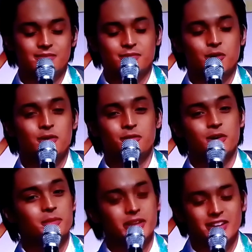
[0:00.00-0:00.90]
for
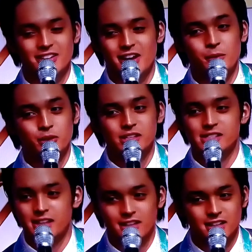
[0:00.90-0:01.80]
for me, I wouldn't
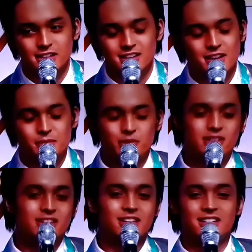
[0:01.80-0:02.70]
say that I'm
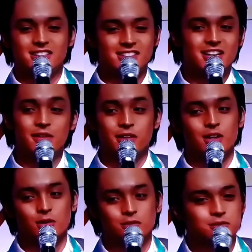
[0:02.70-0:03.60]
on the
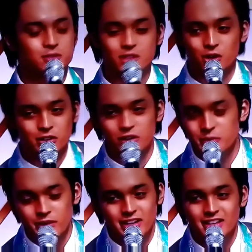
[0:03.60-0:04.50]
level of no, Nori